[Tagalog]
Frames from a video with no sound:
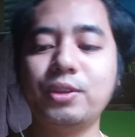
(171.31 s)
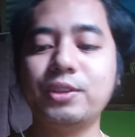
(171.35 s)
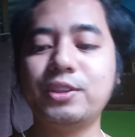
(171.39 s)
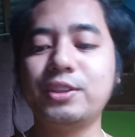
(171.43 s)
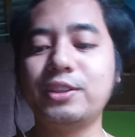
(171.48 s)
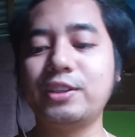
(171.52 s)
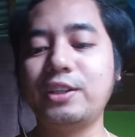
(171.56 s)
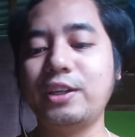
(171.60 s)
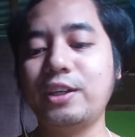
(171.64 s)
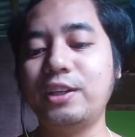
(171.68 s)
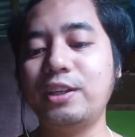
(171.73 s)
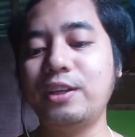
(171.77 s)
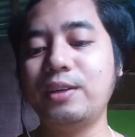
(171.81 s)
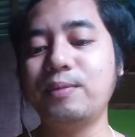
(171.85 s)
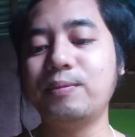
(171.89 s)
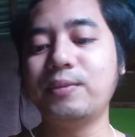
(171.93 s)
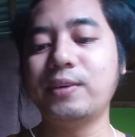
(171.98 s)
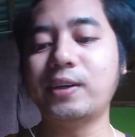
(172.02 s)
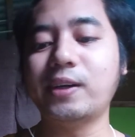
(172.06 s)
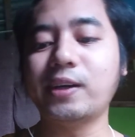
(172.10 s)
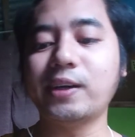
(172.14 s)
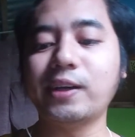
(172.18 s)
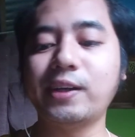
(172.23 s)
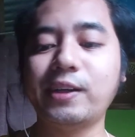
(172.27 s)

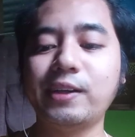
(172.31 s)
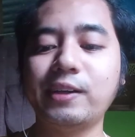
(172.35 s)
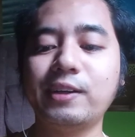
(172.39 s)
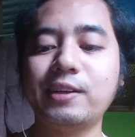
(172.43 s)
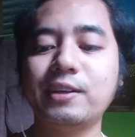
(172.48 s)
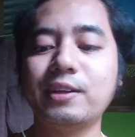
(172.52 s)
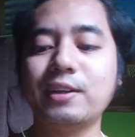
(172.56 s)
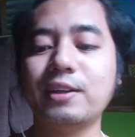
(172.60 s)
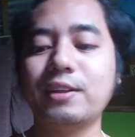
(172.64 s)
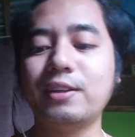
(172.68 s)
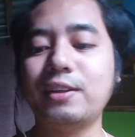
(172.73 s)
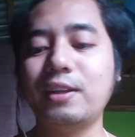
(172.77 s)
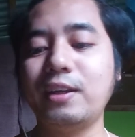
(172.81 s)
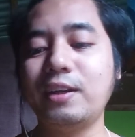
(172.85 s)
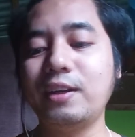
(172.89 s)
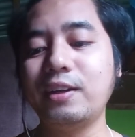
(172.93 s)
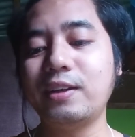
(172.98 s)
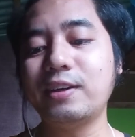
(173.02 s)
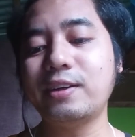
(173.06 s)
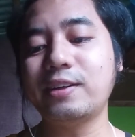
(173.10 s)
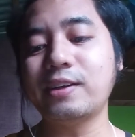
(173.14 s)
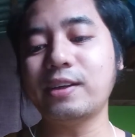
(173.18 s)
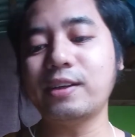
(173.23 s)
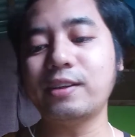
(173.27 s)
Skidimaring
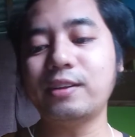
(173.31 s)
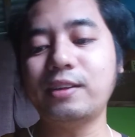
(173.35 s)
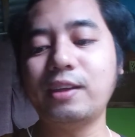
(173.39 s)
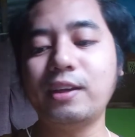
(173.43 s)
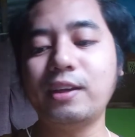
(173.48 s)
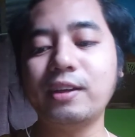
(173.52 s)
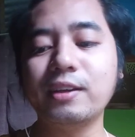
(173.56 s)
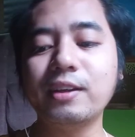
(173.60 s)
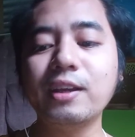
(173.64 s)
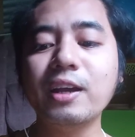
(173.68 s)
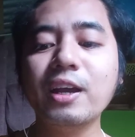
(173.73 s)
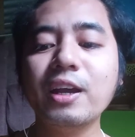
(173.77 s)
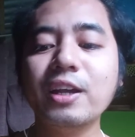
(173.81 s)
kading kading,